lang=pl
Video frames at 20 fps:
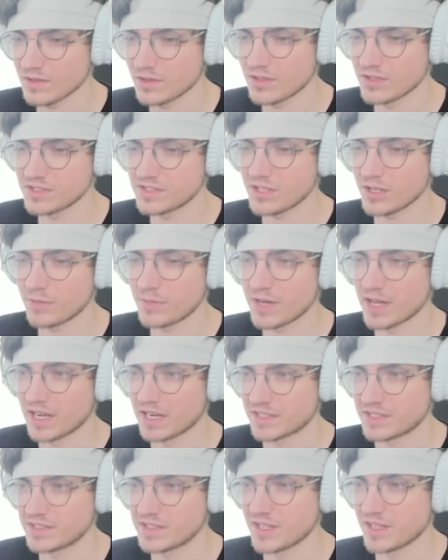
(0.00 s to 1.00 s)
To jest dobra
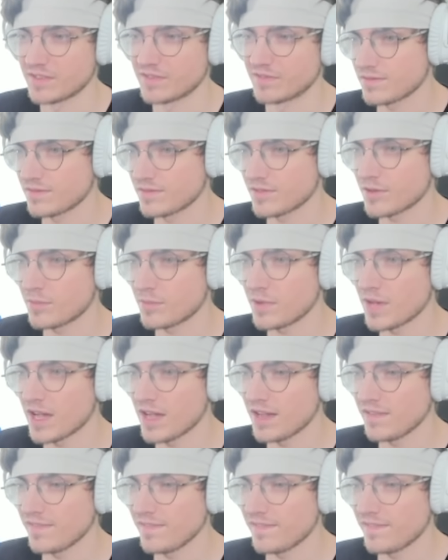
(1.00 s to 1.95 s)
akcja. Dobra?